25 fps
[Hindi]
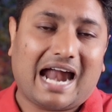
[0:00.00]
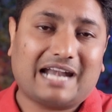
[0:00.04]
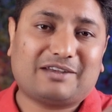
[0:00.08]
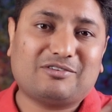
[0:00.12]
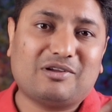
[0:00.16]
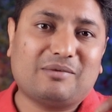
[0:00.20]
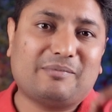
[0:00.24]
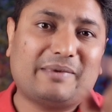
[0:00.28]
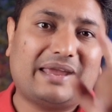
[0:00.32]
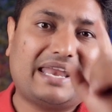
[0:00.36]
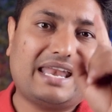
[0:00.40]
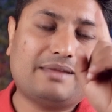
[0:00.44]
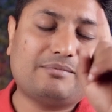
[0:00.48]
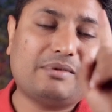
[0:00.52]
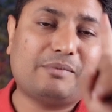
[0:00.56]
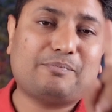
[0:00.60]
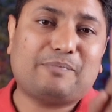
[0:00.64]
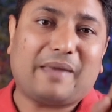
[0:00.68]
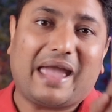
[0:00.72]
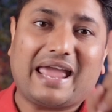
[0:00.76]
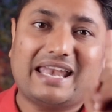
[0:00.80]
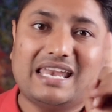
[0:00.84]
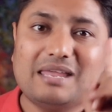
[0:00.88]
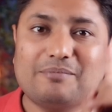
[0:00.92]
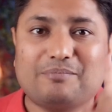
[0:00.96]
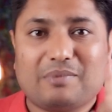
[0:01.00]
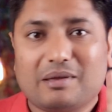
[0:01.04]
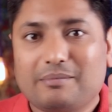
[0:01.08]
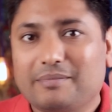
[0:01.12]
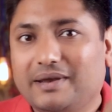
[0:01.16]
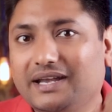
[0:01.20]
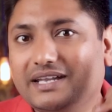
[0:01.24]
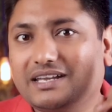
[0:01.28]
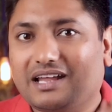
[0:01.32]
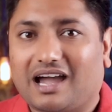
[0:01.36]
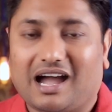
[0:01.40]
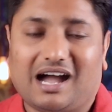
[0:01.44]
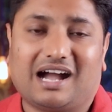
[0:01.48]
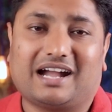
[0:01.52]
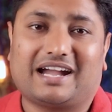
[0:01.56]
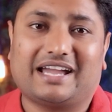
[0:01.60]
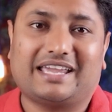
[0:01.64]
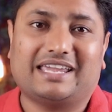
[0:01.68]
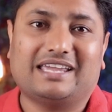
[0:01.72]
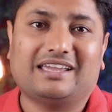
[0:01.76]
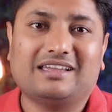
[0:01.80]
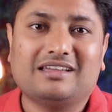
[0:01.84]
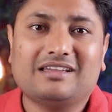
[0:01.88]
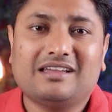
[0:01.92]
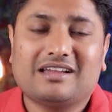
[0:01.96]
आठवें महीने में पहली पेमेंट आ
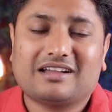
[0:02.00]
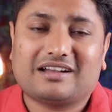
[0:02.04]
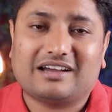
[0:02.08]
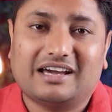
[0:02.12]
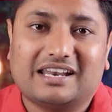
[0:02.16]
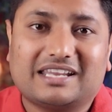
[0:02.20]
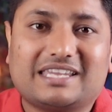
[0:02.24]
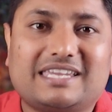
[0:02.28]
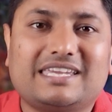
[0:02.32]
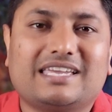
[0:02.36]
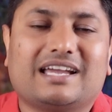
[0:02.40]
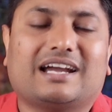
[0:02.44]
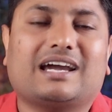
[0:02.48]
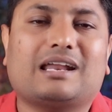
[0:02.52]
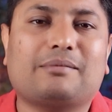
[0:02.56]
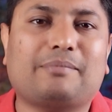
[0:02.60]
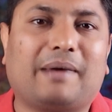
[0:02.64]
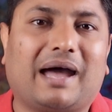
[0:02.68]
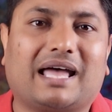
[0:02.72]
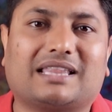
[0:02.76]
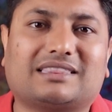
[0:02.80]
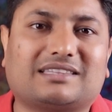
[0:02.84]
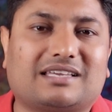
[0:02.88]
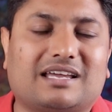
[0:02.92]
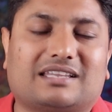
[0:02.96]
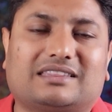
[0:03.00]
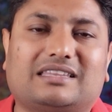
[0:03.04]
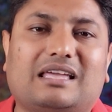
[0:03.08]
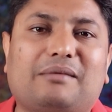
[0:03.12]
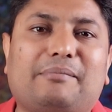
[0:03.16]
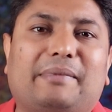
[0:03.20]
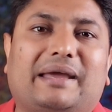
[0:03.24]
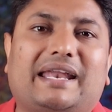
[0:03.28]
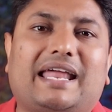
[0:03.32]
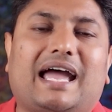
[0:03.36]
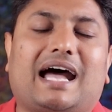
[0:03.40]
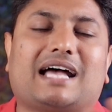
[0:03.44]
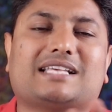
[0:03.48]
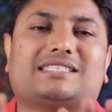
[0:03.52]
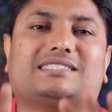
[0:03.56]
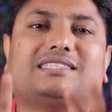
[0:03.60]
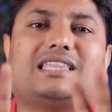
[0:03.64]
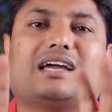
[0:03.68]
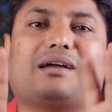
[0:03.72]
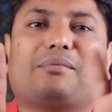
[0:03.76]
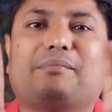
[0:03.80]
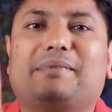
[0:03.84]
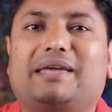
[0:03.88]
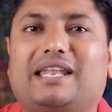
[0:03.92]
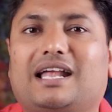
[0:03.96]
गई घर की अगर बात करते हैं मैंने आज
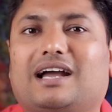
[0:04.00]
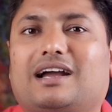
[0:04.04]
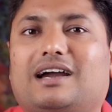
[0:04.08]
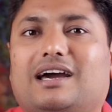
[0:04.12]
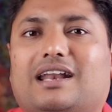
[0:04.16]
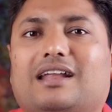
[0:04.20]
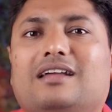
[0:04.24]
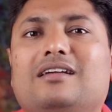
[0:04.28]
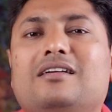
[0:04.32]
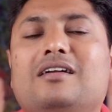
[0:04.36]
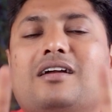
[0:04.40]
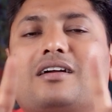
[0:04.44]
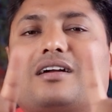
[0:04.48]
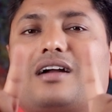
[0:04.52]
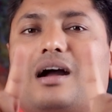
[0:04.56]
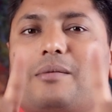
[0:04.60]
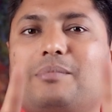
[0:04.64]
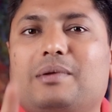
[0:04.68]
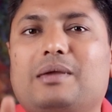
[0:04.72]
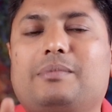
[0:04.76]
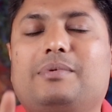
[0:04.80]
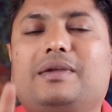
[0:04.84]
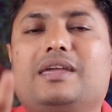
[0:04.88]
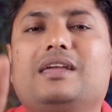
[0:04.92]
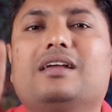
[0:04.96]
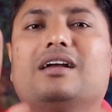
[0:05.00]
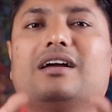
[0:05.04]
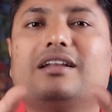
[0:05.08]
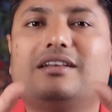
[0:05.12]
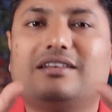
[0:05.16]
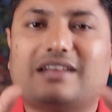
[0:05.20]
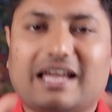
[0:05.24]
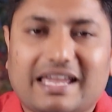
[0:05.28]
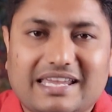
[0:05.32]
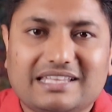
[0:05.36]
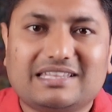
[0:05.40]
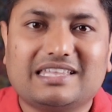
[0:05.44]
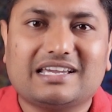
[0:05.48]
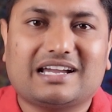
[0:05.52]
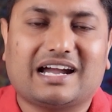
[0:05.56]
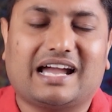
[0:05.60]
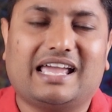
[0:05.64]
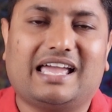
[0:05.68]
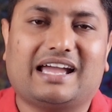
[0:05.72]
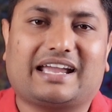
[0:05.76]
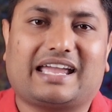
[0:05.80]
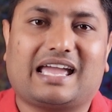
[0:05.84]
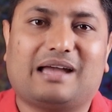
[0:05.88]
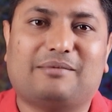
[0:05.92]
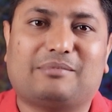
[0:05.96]
तक मेरा घर कभी भी नहीं
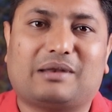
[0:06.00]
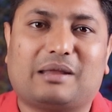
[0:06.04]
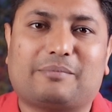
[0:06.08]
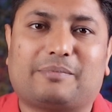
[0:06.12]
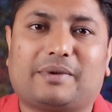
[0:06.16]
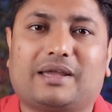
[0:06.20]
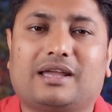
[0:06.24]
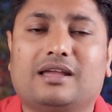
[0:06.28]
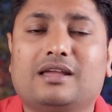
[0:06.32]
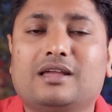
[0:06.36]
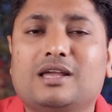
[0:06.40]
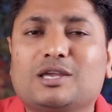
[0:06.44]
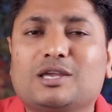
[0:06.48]
दिखाया कैमरे पे